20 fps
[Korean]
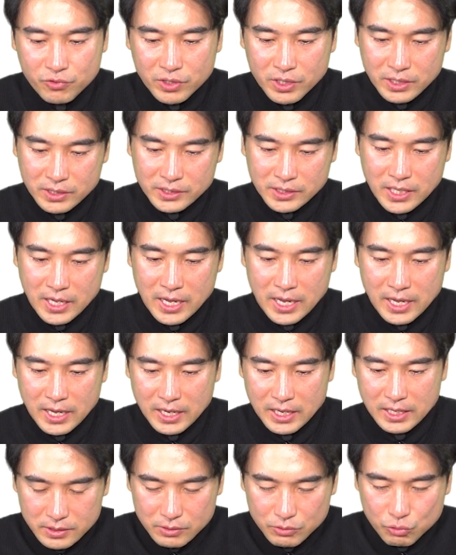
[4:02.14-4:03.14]
물량이다.
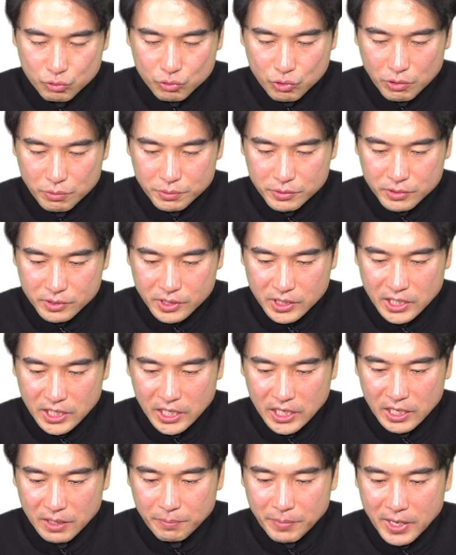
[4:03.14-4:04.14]
국토부는
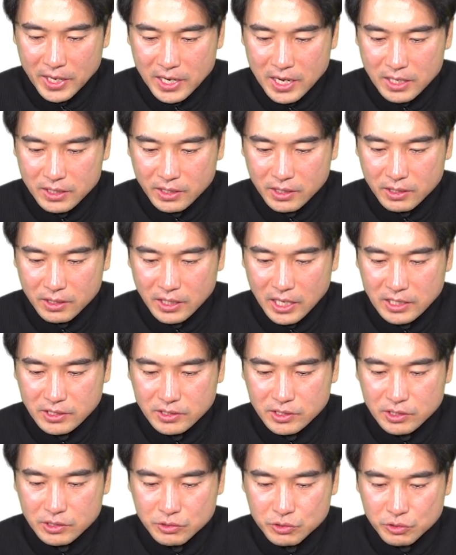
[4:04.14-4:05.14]
기매각
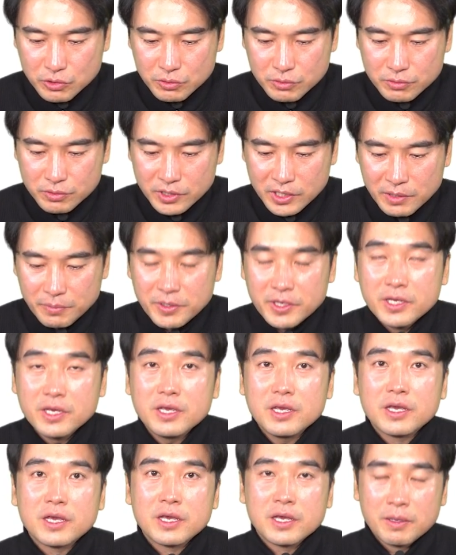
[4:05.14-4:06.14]
택지 중
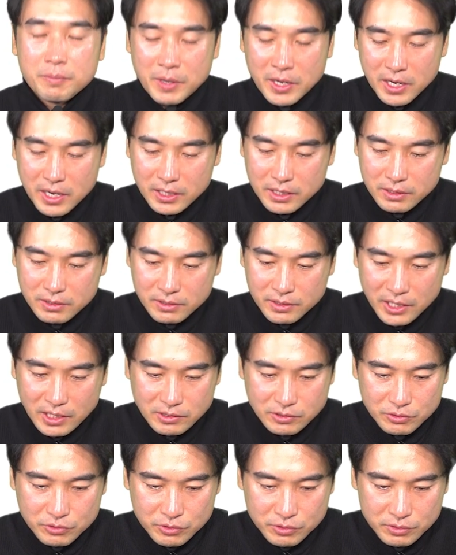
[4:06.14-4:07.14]
이미 예, 매각했던
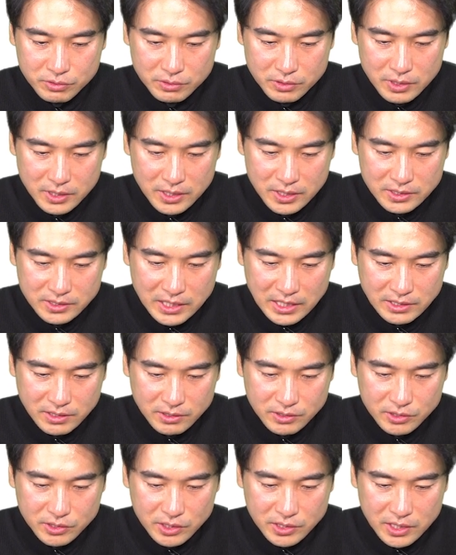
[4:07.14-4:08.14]
택지 중
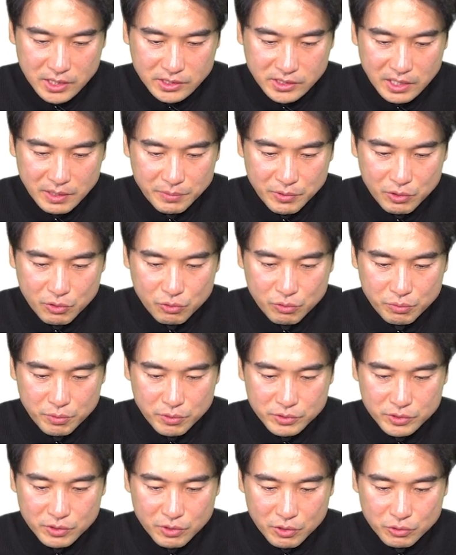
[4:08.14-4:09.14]
사전 청약 참여
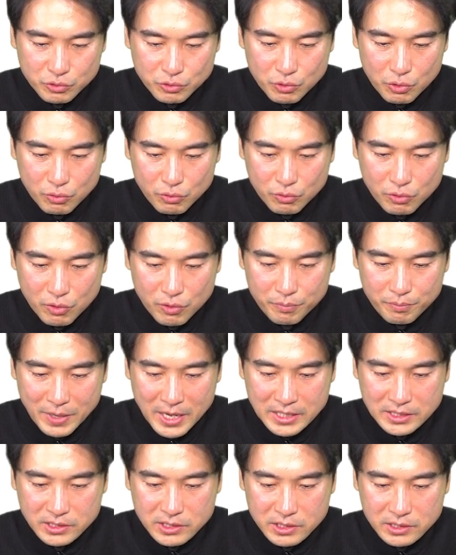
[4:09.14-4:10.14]
후보지로 수도권
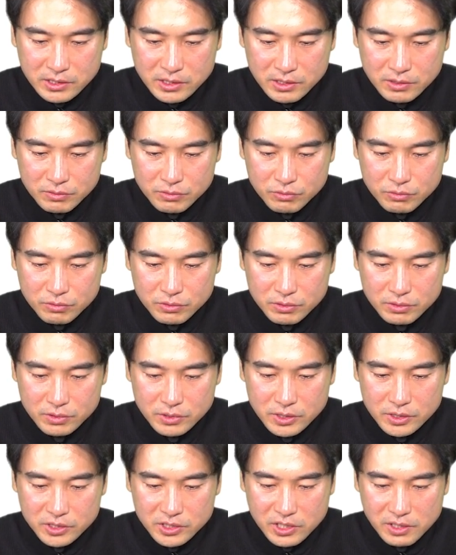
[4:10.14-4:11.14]

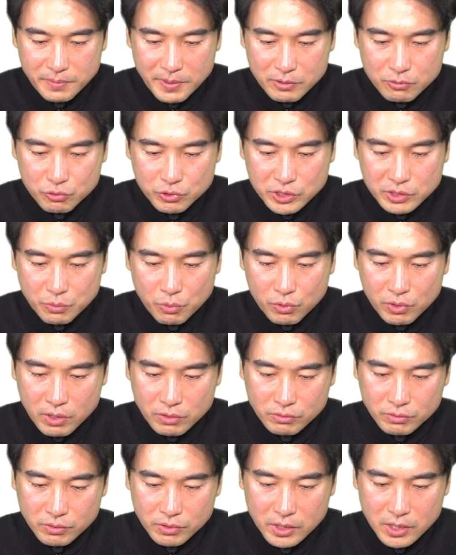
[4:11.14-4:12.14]

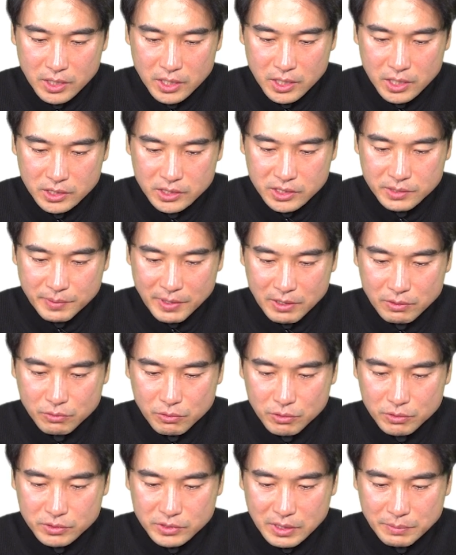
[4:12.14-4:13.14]
17,795가구,
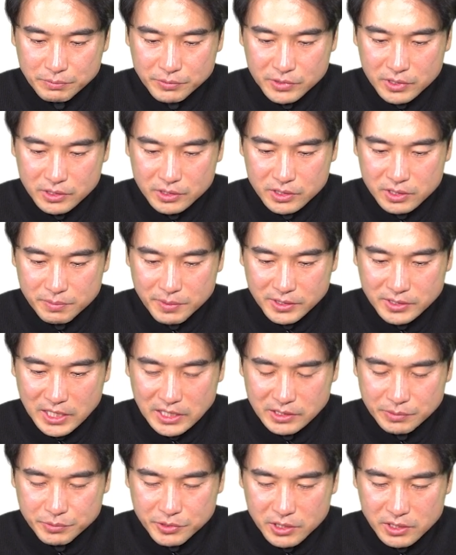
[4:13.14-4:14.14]
지방권
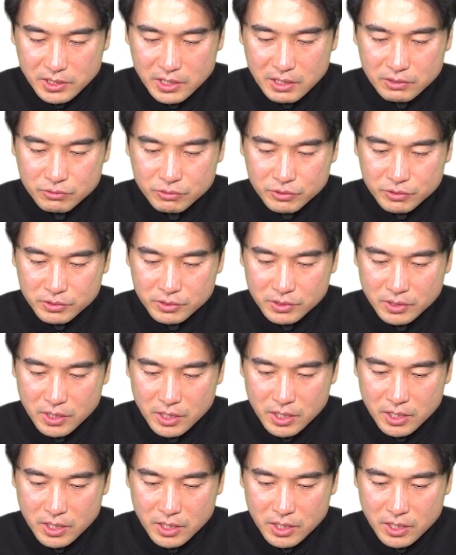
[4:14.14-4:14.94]
3,747가구 등